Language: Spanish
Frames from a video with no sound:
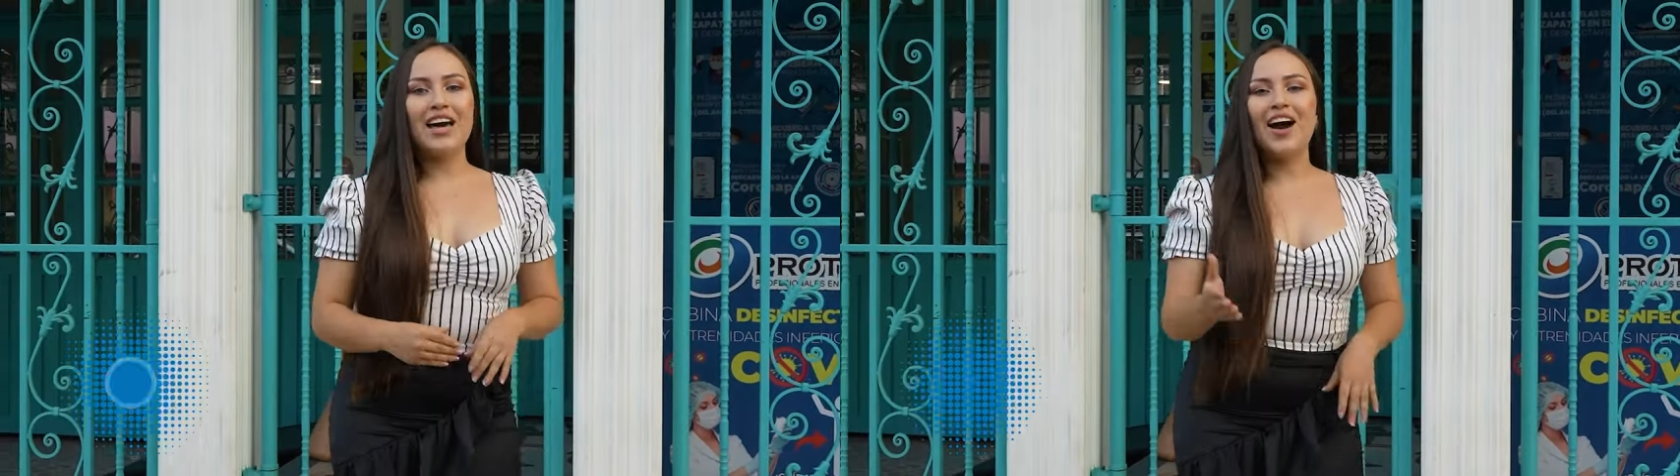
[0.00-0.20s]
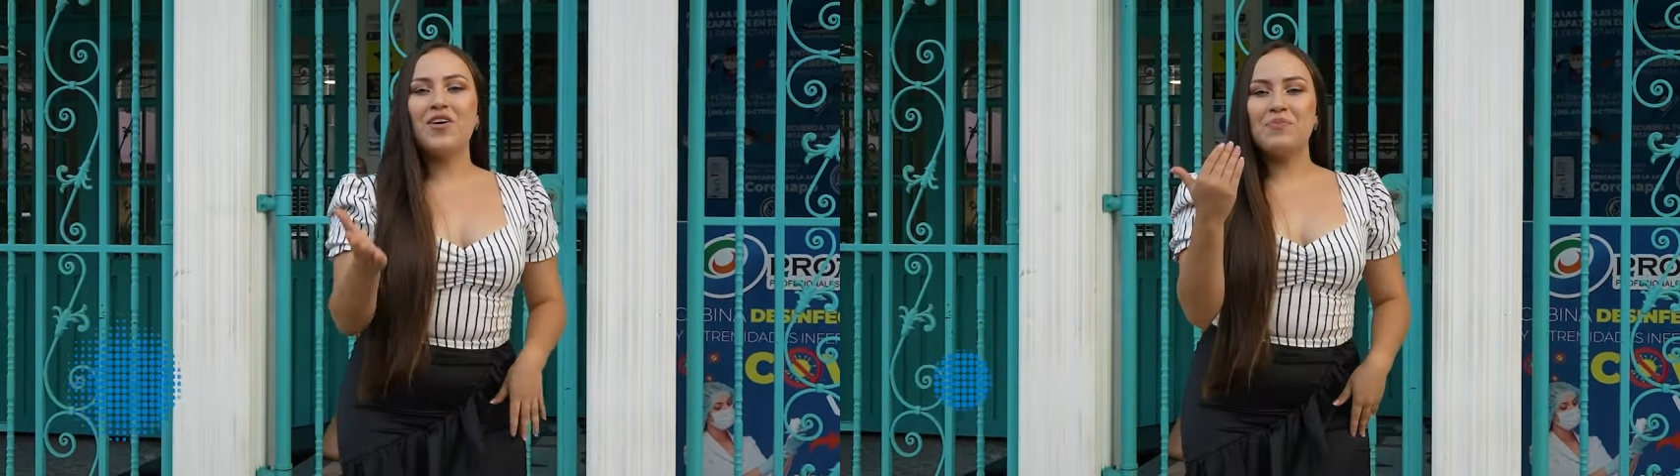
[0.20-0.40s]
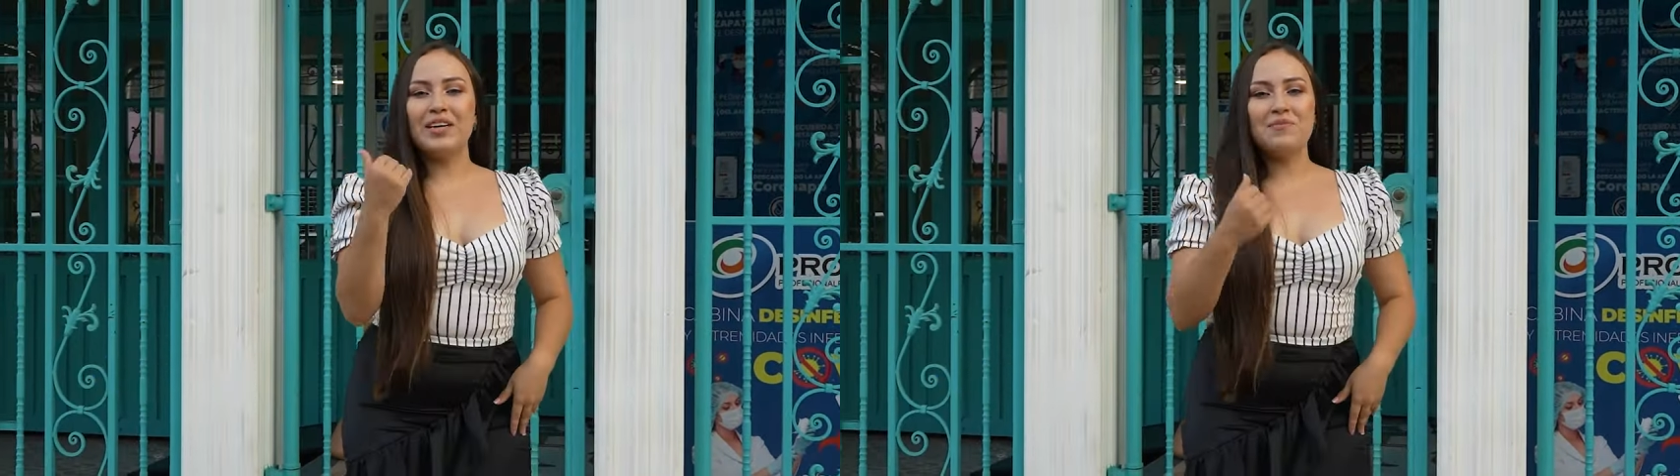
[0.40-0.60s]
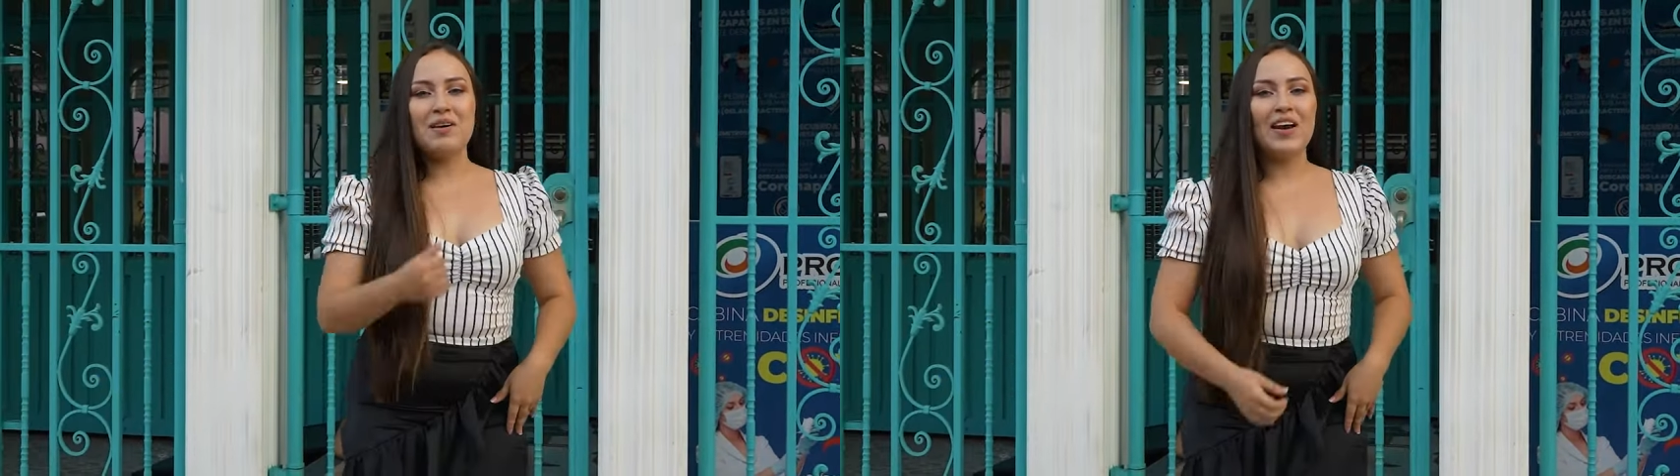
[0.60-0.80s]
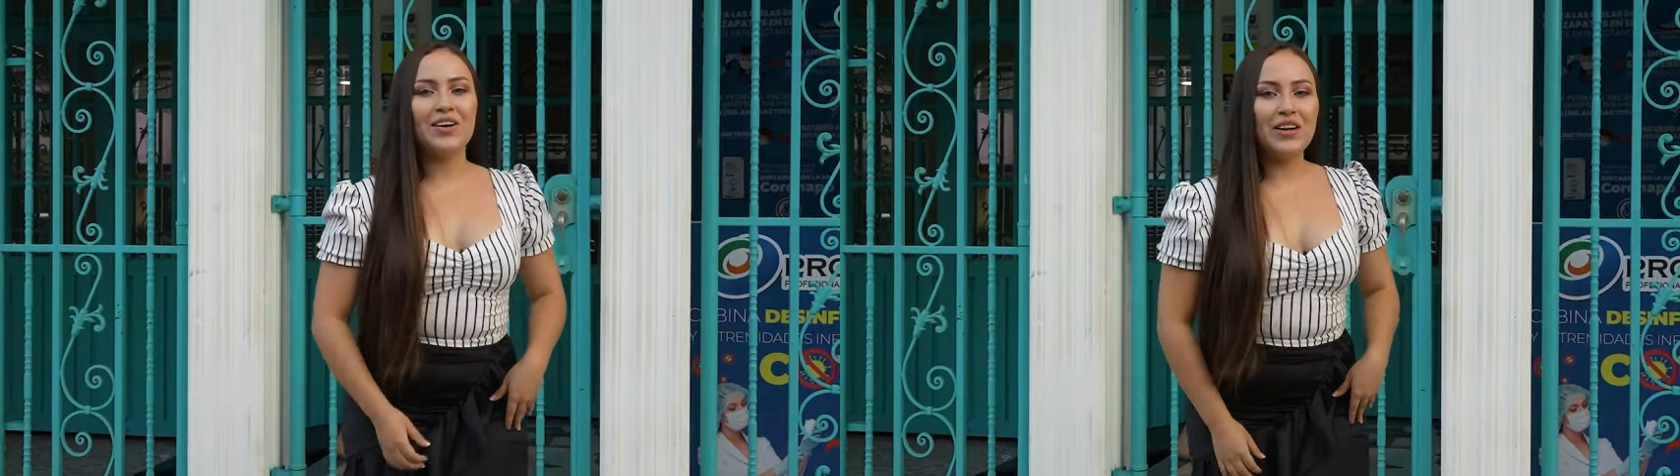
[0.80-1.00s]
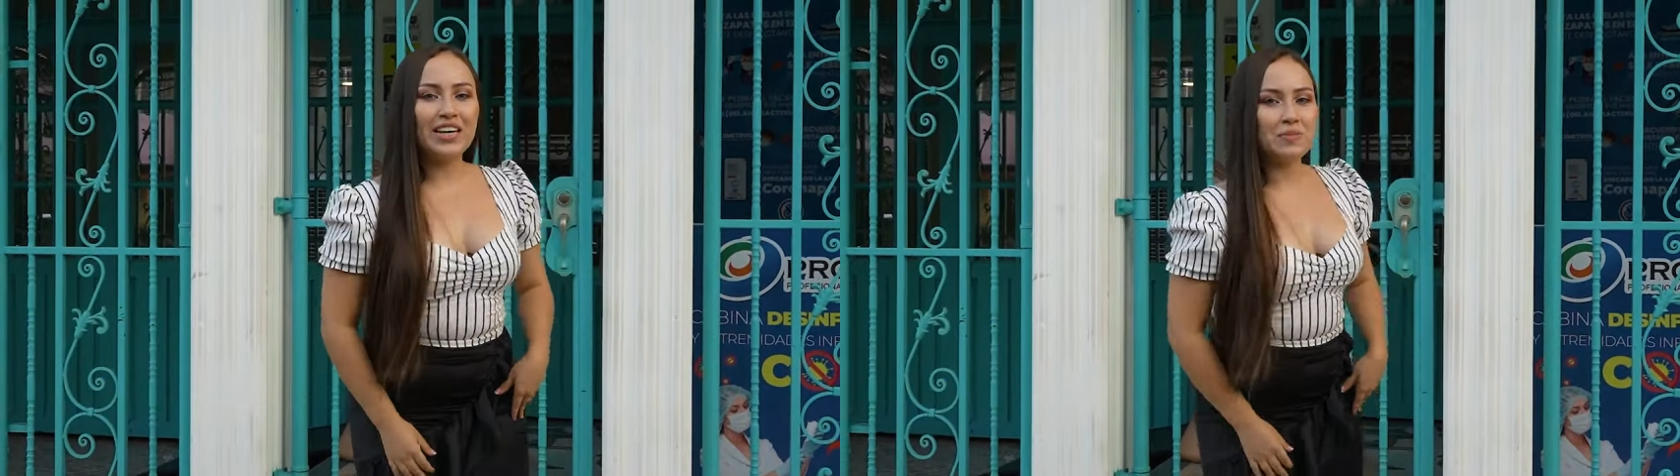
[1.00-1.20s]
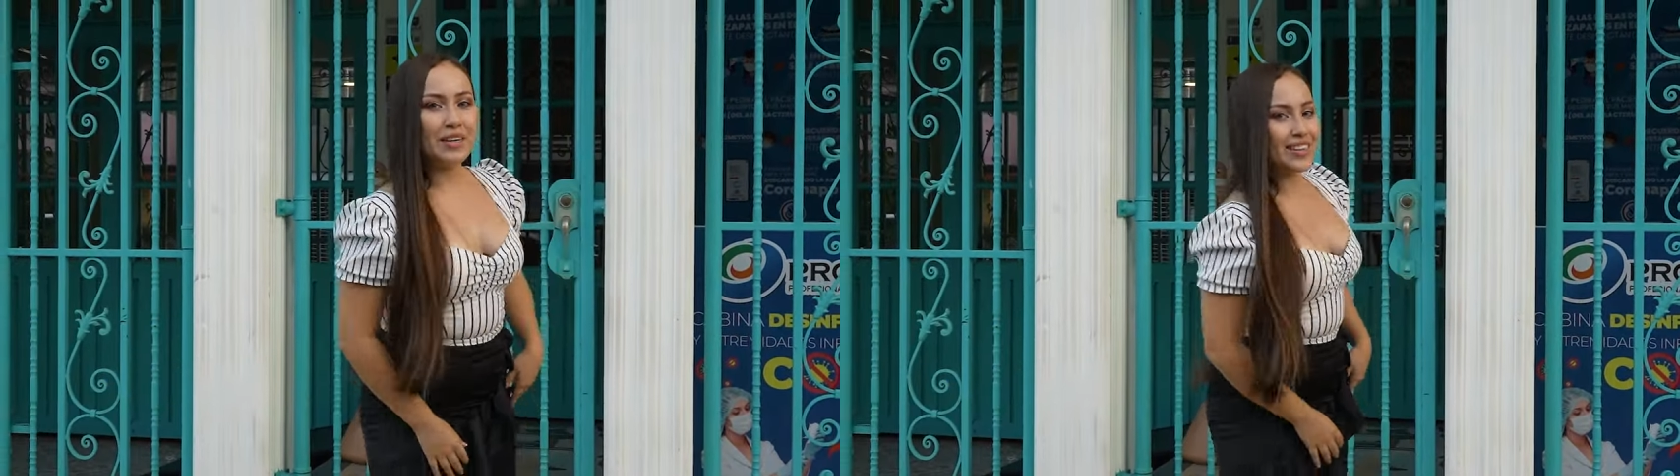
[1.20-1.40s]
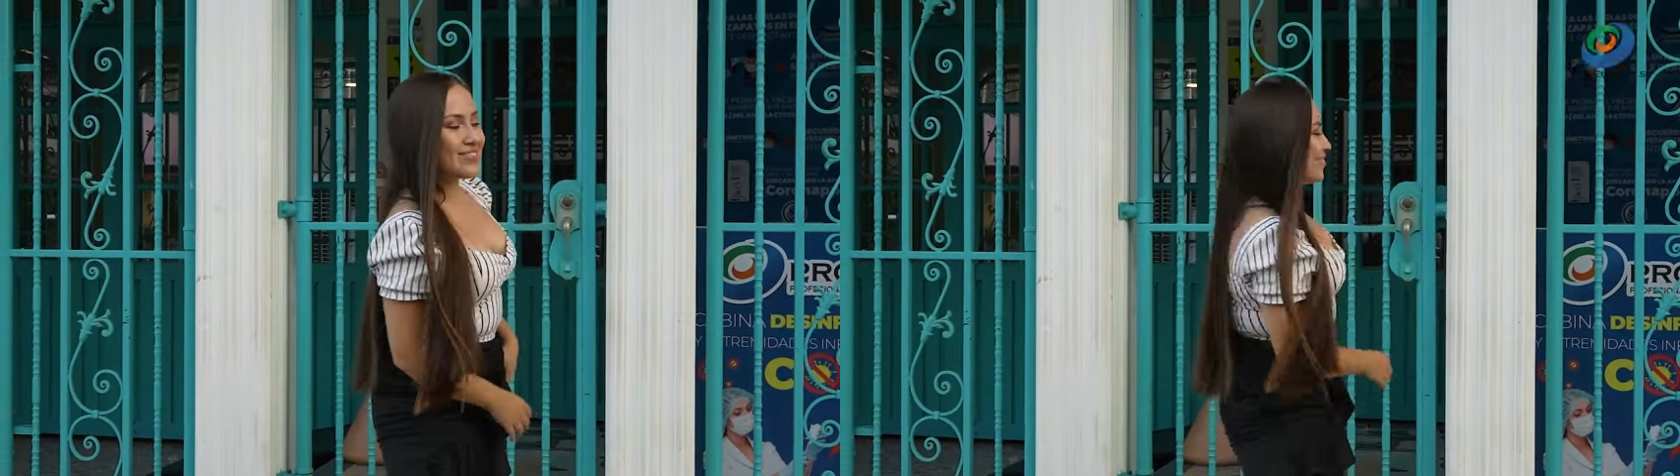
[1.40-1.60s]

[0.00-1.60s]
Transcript: Acompáñenme a hablar con la experta.